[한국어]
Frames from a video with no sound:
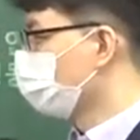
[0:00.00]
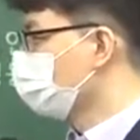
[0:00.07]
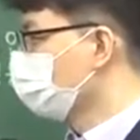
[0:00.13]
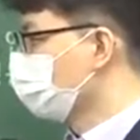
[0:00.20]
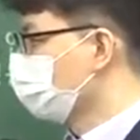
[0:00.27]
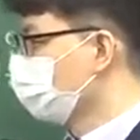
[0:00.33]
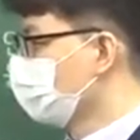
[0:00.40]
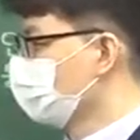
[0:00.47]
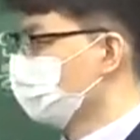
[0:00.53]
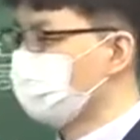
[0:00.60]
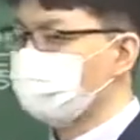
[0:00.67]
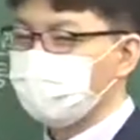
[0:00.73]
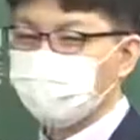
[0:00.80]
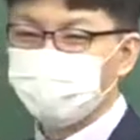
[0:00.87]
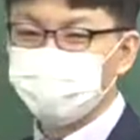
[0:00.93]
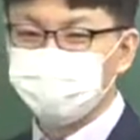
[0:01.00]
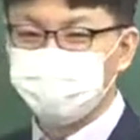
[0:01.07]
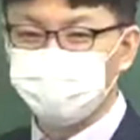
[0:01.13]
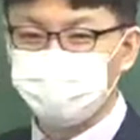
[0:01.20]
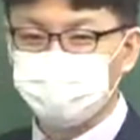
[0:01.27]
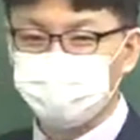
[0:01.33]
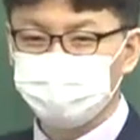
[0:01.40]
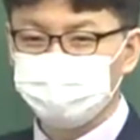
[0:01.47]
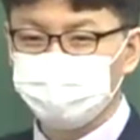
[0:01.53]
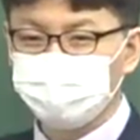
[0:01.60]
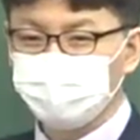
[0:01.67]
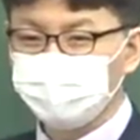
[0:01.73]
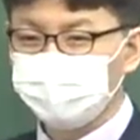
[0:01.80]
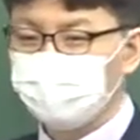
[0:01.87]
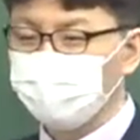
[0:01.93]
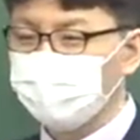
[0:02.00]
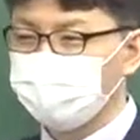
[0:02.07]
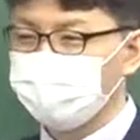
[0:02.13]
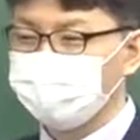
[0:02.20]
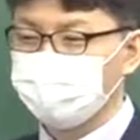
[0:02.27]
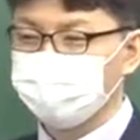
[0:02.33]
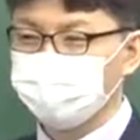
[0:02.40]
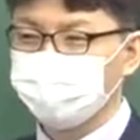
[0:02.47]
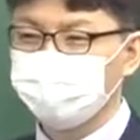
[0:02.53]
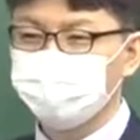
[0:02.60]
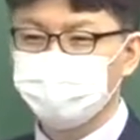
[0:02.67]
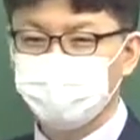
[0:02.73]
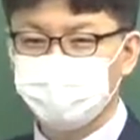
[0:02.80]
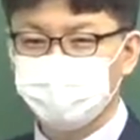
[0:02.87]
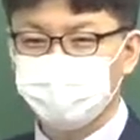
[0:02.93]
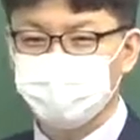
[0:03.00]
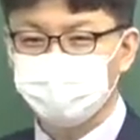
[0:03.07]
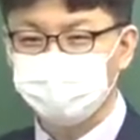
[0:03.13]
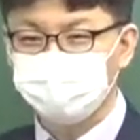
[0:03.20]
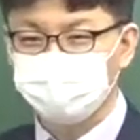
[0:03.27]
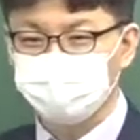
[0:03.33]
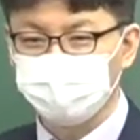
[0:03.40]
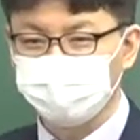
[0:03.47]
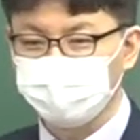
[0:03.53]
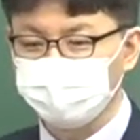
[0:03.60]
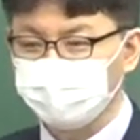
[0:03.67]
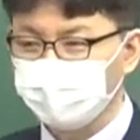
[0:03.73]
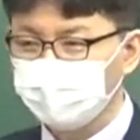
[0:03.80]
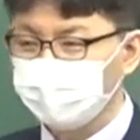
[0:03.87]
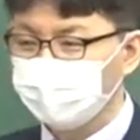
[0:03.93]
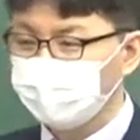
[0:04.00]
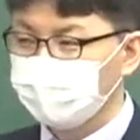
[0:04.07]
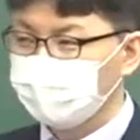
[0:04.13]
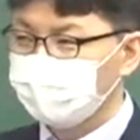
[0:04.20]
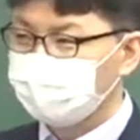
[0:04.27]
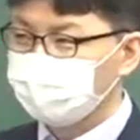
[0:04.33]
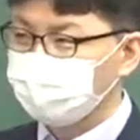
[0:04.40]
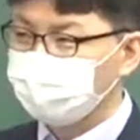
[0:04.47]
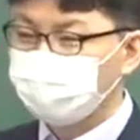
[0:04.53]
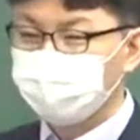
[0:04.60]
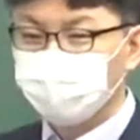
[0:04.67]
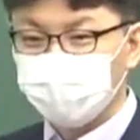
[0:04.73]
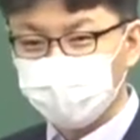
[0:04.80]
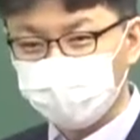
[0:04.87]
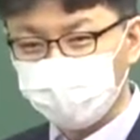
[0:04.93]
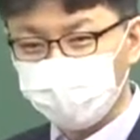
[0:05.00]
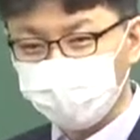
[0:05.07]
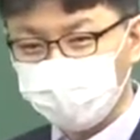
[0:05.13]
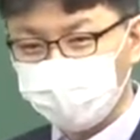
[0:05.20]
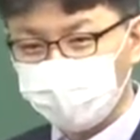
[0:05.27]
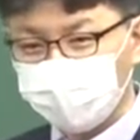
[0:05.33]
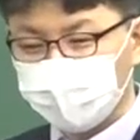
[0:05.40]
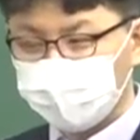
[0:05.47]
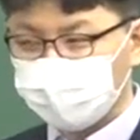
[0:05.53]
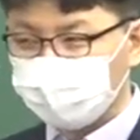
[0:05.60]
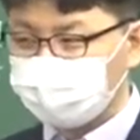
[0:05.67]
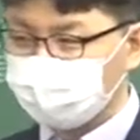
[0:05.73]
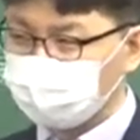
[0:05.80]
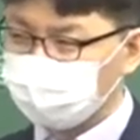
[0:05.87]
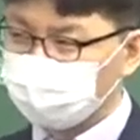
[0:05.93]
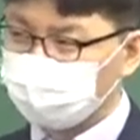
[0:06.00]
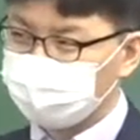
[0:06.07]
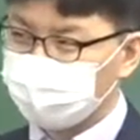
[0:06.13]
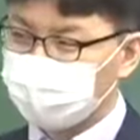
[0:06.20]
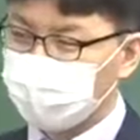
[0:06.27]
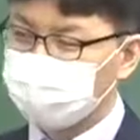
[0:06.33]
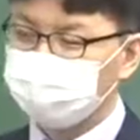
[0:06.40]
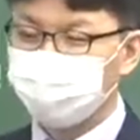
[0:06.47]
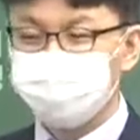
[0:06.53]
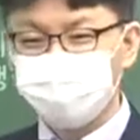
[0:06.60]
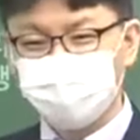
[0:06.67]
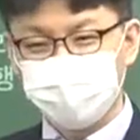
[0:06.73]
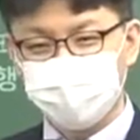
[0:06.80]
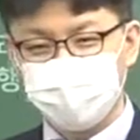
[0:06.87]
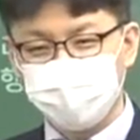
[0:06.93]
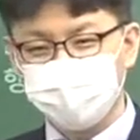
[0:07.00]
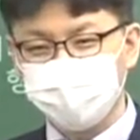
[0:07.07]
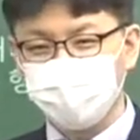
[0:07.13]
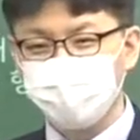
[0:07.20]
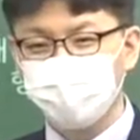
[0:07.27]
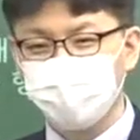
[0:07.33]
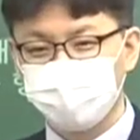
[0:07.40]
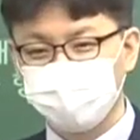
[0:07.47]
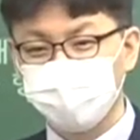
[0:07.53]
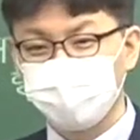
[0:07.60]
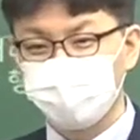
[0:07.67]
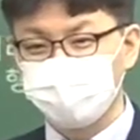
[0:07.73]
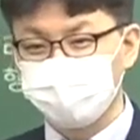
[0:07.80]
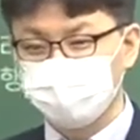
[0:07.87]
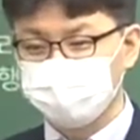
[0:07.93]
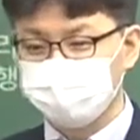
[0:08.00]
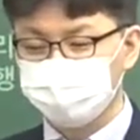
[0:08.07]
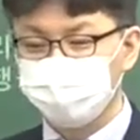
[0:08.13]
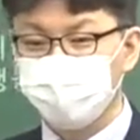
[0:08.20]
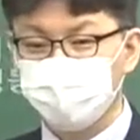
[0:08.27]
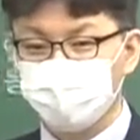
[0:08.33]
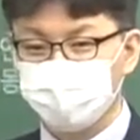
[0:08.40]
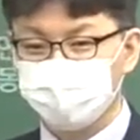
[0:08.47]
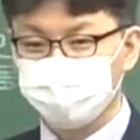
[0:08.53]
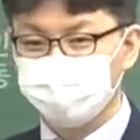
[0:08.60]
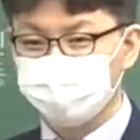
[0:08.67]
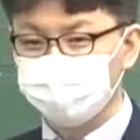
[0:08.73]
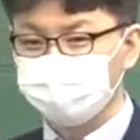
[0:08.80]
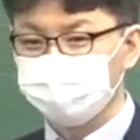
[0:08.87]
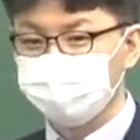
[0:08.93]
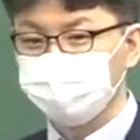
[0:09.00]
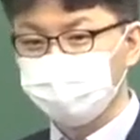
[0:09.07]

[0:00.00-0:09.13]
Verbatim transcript: 이제 보험을 가입해 버리는 거죠. 보험회사 입장에서는 이런 사람이 아니라 어떻게 해요? 좀 건강하고 안전운전한 사람이 보험 가입해야 되는데 자기 손해가 안 나잖아요. 근데 그건